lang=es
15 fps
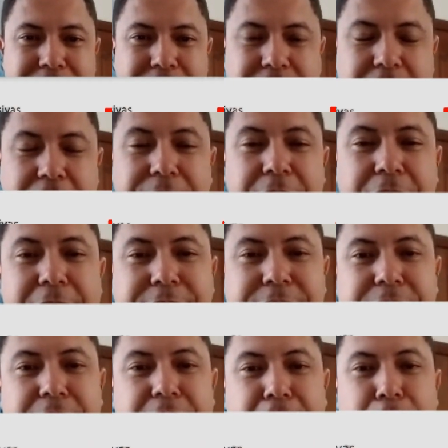Chedi
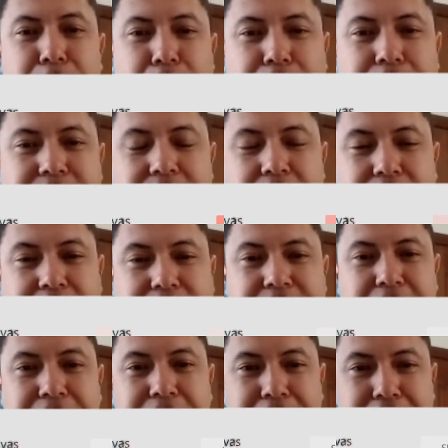García. ¿Cómo te sientes,
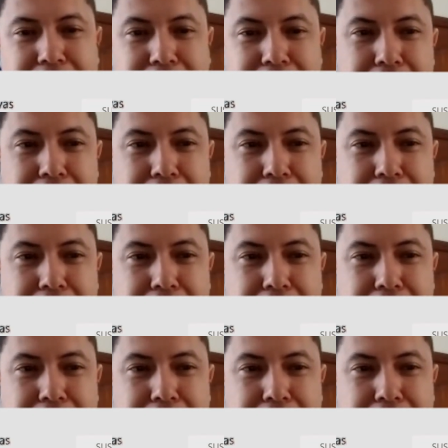Chedi?